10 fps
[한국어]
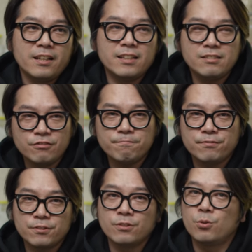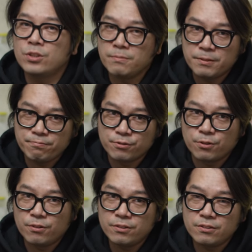S2 프로를
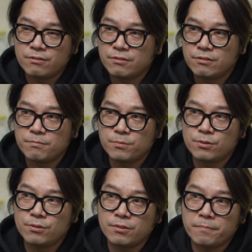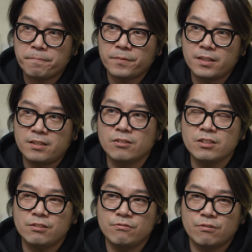52% 그리고 뭐 그런
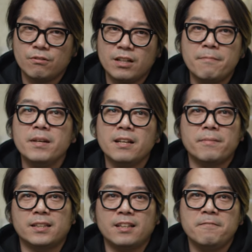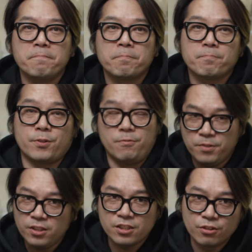식으로 카메라마다
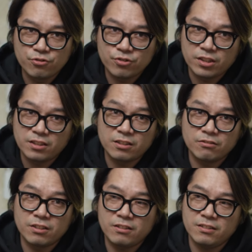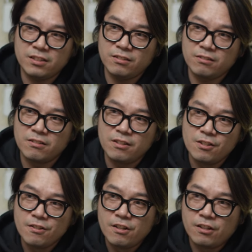별명을 지어주게 되더라고요. 그래서
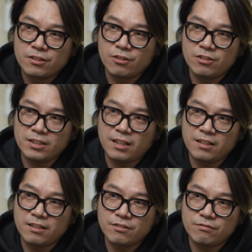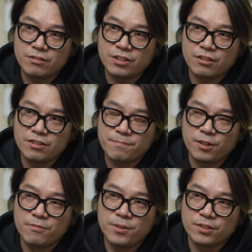저를 따라가지고 지어진
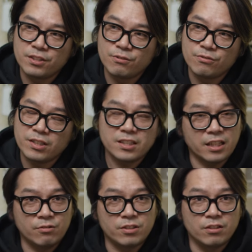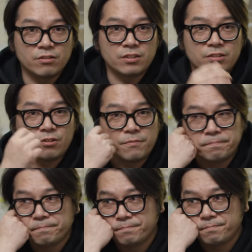별명들이 요즘까지 계속 이어져 있죠.
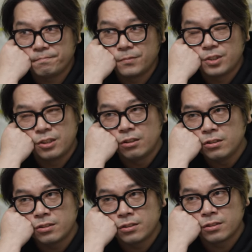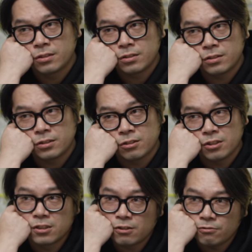뭐 그런
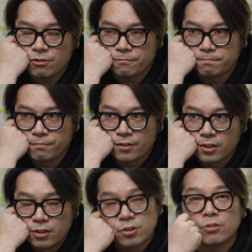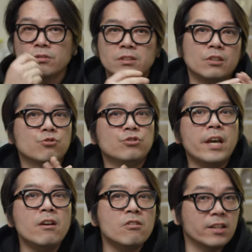적이 있었고 저도 이제
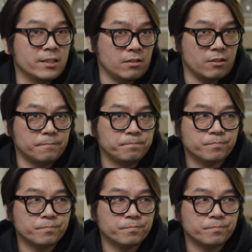유행어가 있어요.